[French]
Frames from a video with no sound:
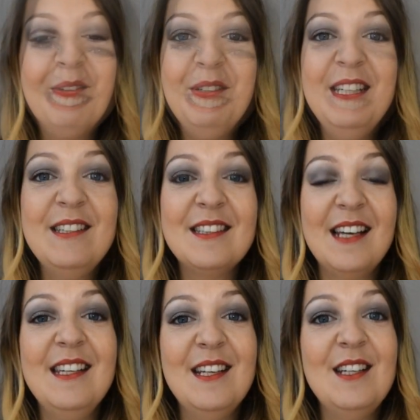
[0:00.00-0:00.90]
Et oui,
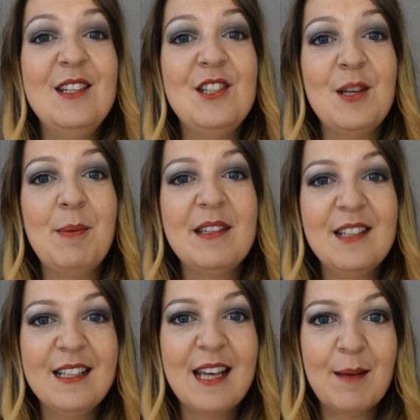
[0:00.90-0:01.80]
ça y est, j'ai
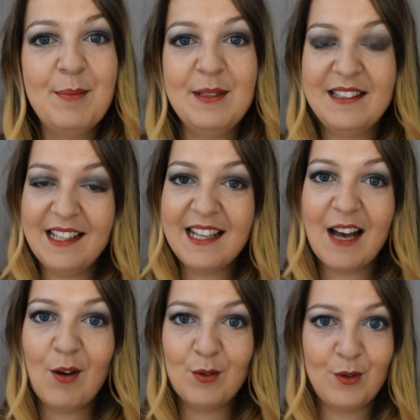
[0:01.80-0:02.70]
passé le cap des
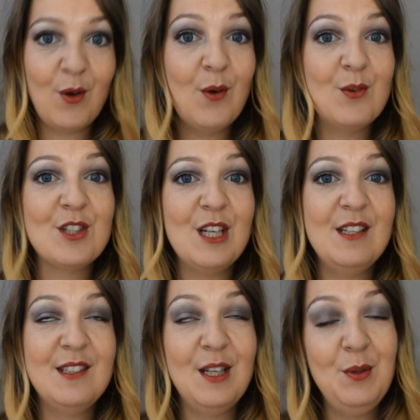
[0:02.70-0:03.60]
40 ans. Je
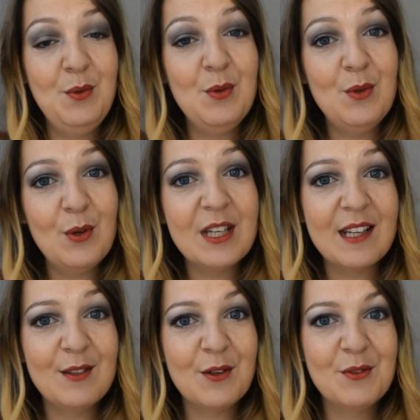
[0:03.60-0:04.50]
les ai eus le
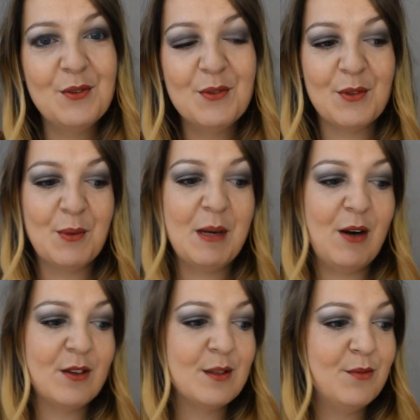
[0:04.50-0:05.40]
14 novembre.
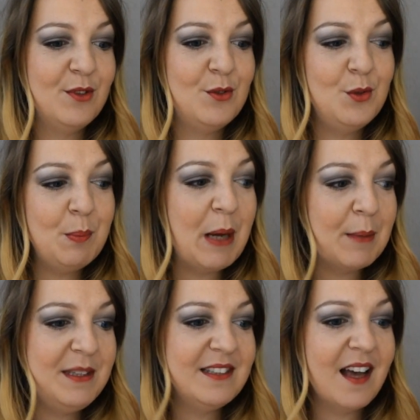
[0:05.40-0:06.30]
Alors ça me fait
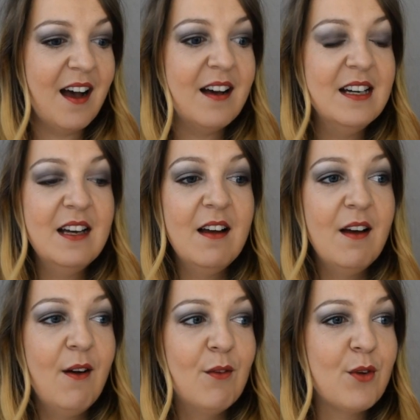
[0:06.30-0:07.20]
super bizarre.
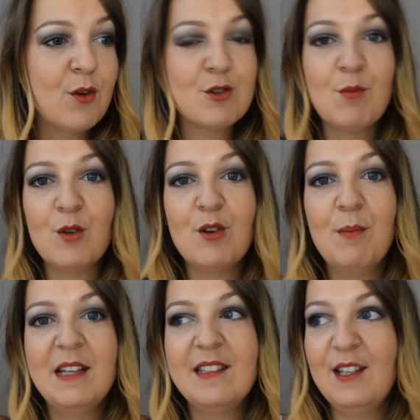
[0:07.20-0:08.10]
Franchement, dans
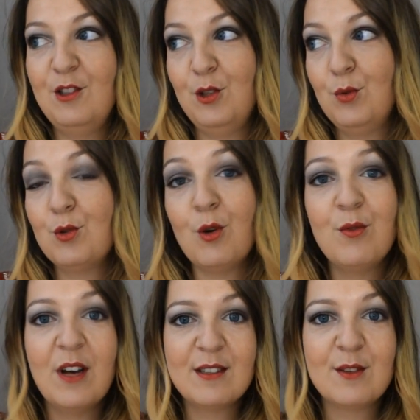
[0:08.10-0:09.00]
ma tête, j'ai toujours
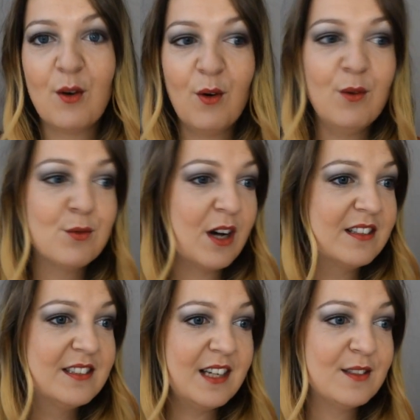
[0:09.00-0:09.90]
20 ans,
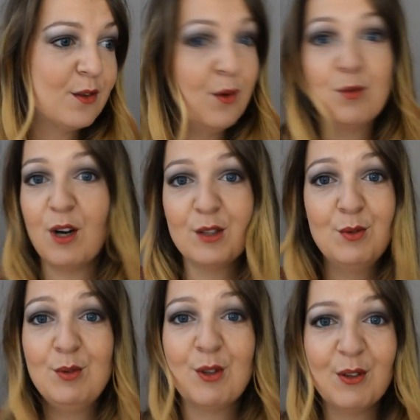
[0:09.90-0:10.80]
voire 16 ans, voire
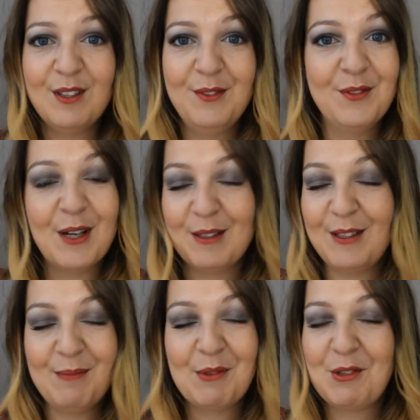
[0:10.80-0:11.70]
12 ans des fois,
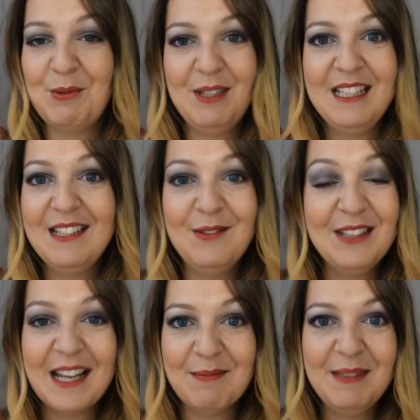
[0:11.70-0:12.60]
tellement je suis
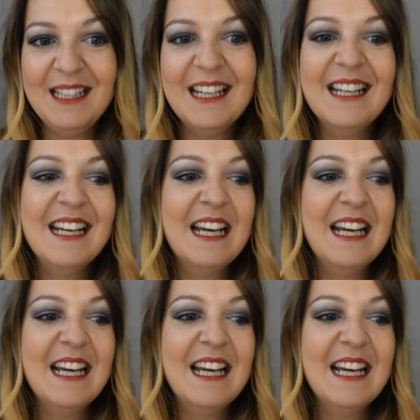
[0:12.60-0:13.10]
une gamine.